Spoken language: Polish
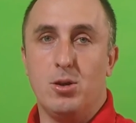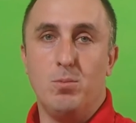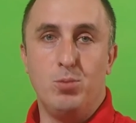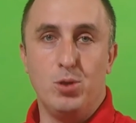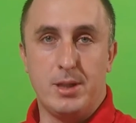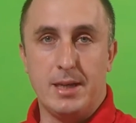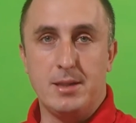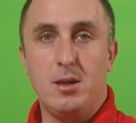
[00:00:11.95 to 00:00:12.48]

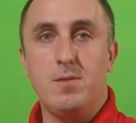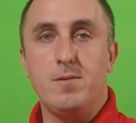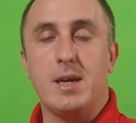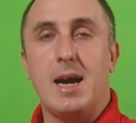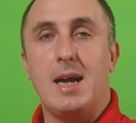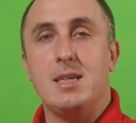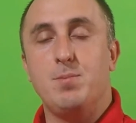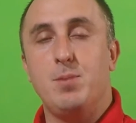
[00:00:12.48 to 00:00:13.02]

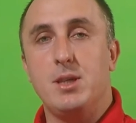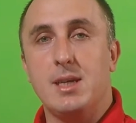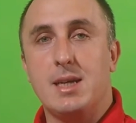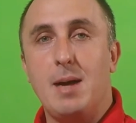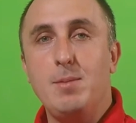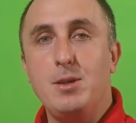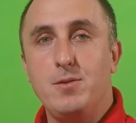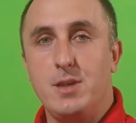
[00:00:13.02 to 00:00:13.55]
komputerowych, ale
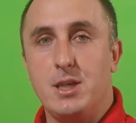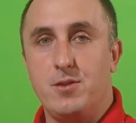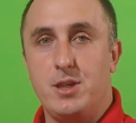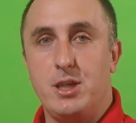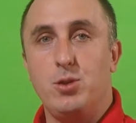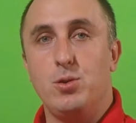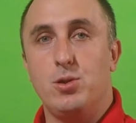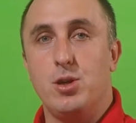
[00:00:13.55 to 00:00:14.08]
spotykamy również w
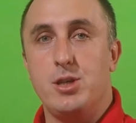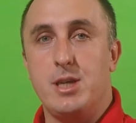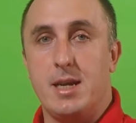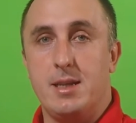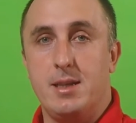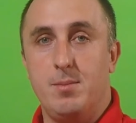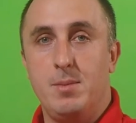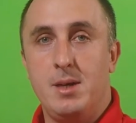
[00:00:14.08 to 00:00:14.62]
życiu
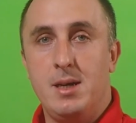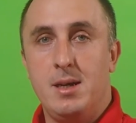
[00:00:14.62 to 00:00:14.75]
codziennym.